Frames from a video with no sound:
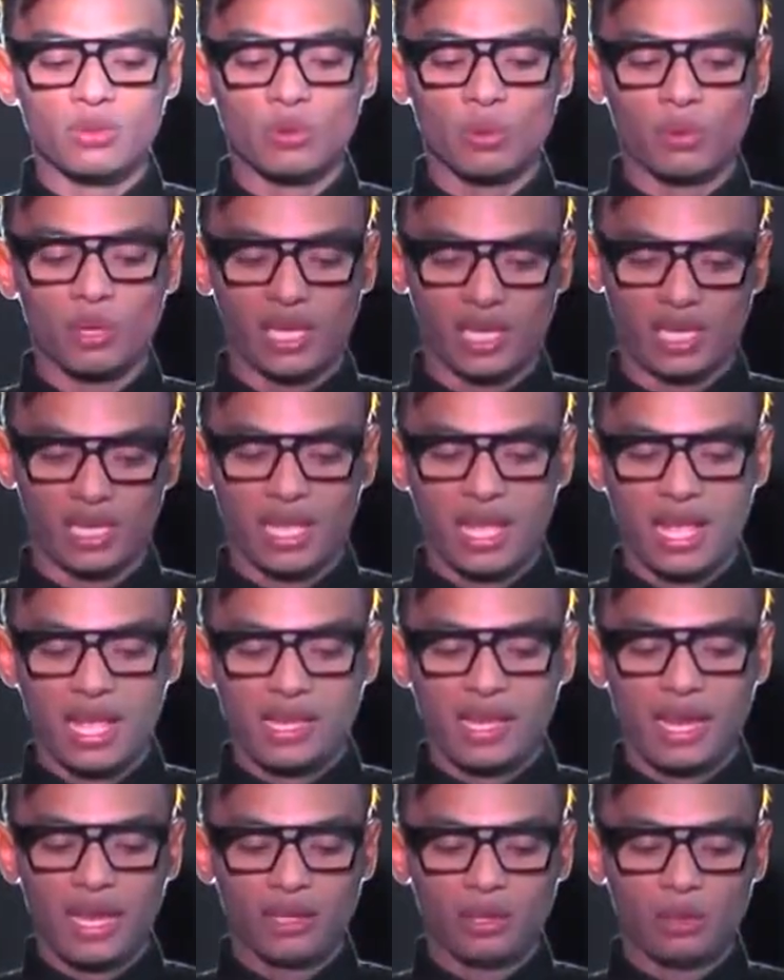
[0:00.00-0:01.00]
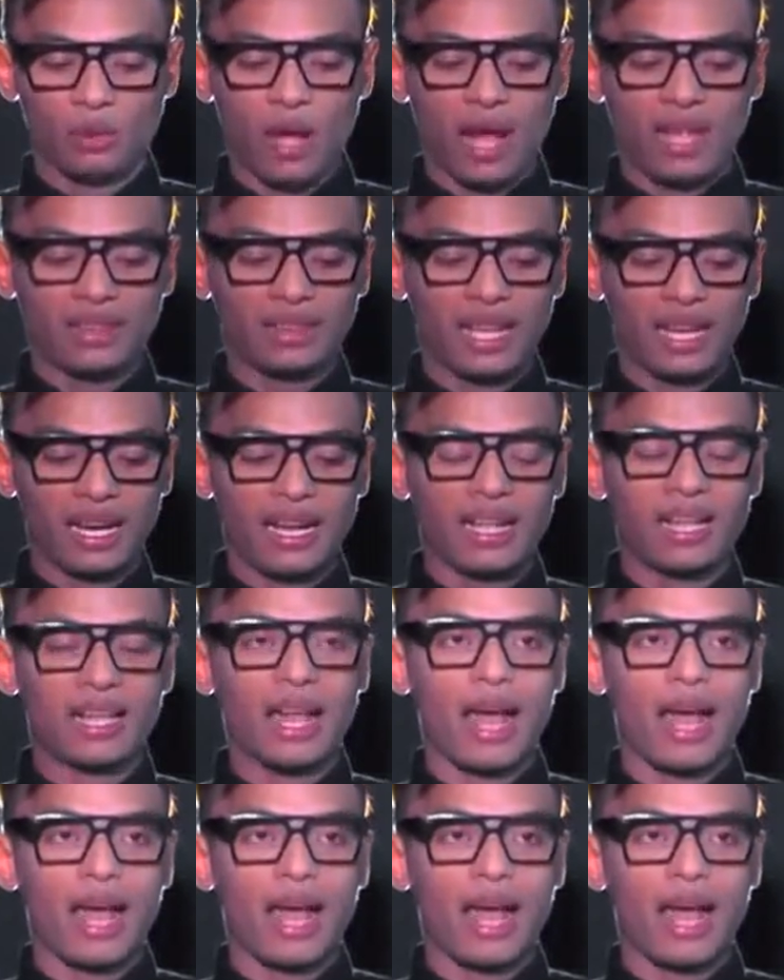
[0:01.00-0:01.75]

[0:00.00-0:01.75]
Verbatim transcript: Suri yaitu antara